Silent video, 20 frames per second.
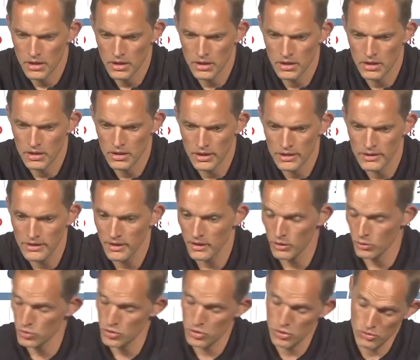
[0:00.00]
euh,
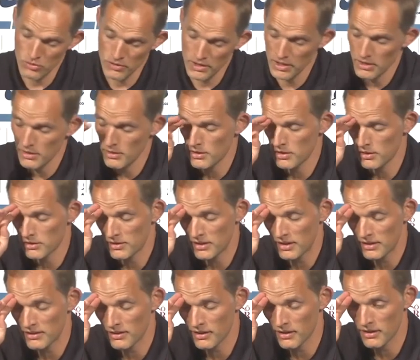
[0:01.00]
aidé aujourd'hui euh,
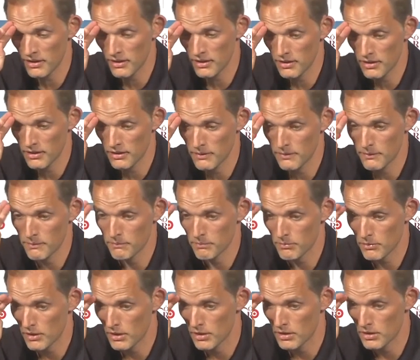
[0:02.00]
très, très.
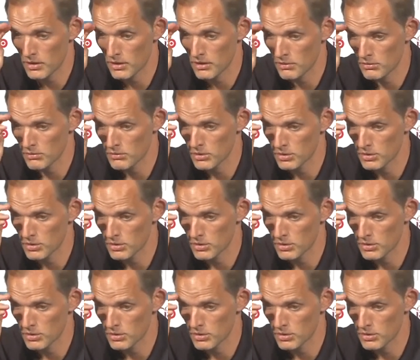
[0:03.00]
Euh,